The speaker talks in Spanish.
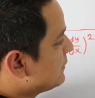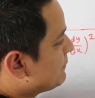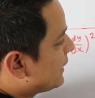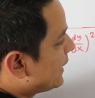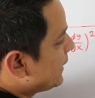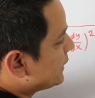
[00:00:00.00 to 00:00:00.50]
Y
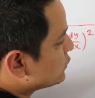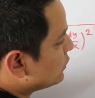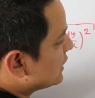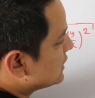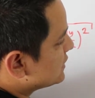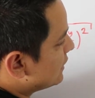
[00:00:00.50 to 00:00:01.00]
para eso
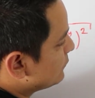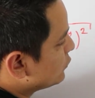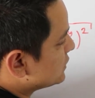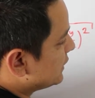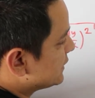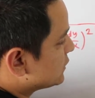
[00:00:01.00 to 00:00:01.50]

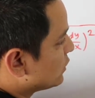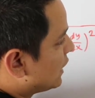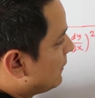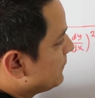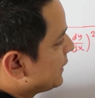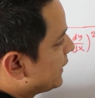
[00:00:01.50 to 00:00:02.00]
necesitamos esto
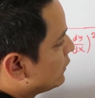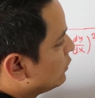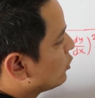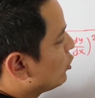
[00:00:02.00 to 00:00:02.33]
cambiarlo